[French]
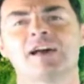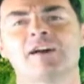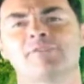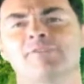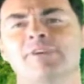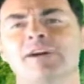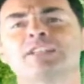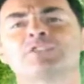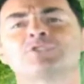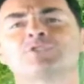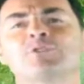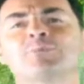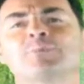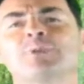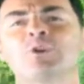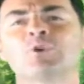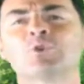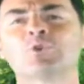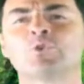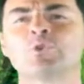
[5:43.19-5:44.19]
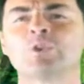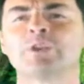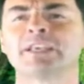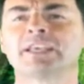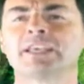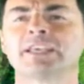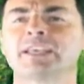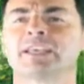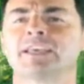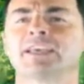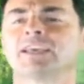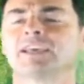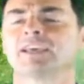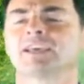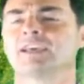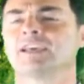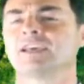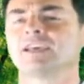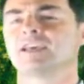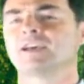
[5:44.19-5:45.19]
Valse mélancolique,
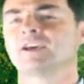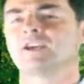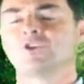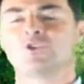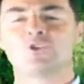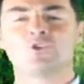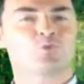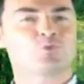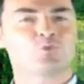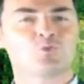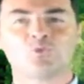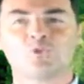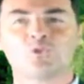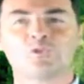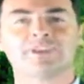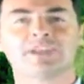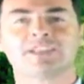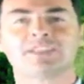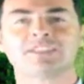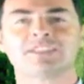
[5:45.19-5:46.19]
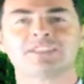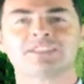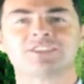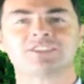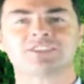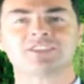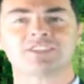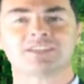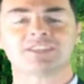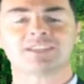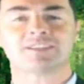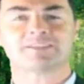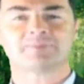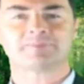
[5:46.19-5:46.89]
langoureux vertige.